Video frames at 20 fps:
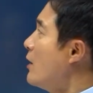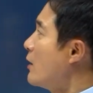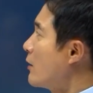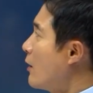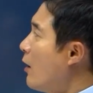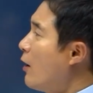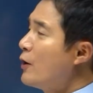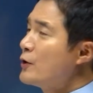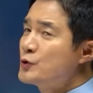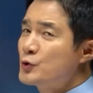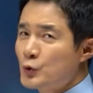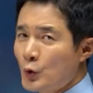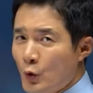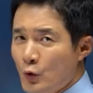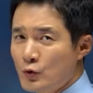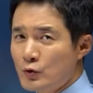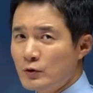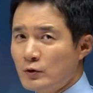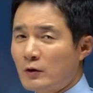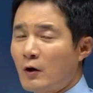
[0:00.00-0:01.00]

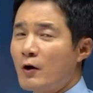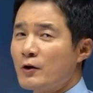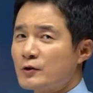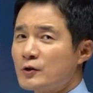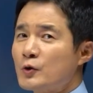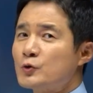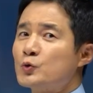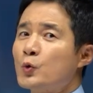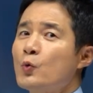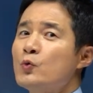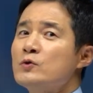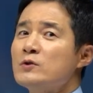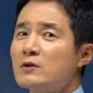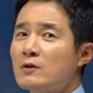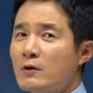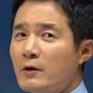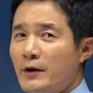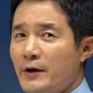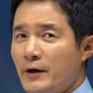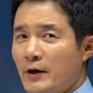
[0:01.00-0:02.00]
커졸, 커서 좋을
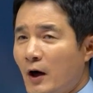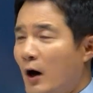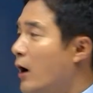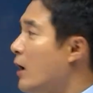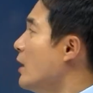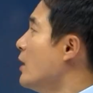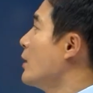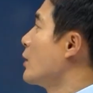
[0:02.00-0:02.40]
거예요.